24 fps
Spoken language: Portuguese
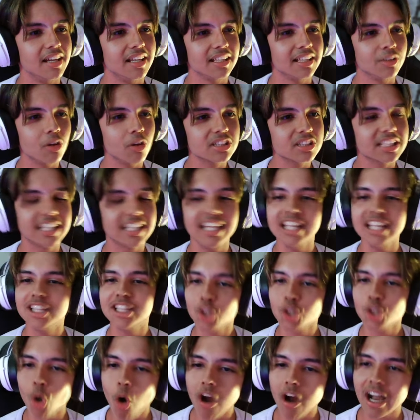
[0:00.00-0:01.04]
Nossa, que
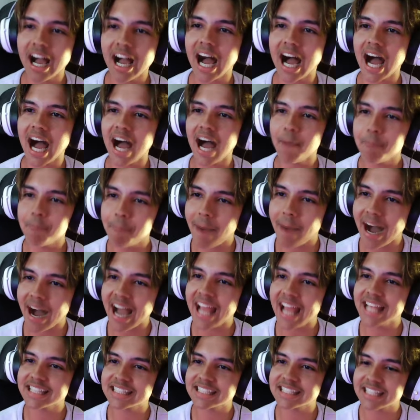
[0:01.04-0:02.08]
droga,
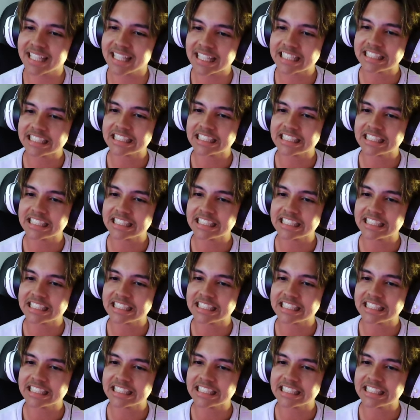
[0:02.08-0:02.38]
rapaz!